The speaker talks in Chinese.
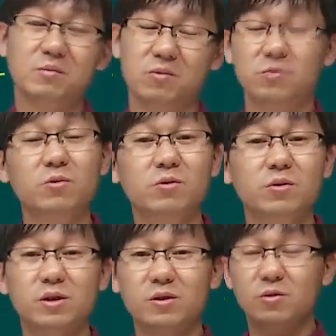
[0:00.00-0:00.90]
比如说国
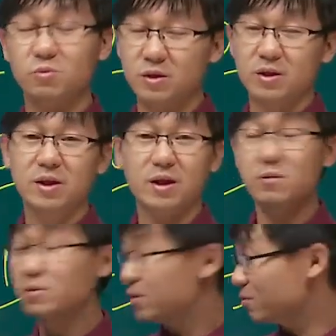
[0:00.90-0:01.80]
有企业的总经理啊
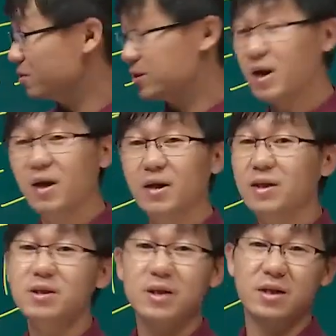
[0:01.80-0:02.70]
或者董事长，
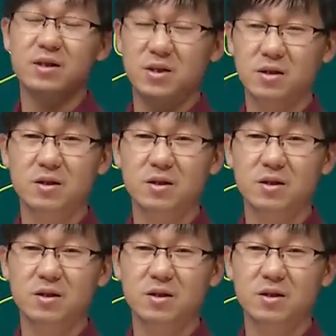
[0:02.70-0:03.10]
这才是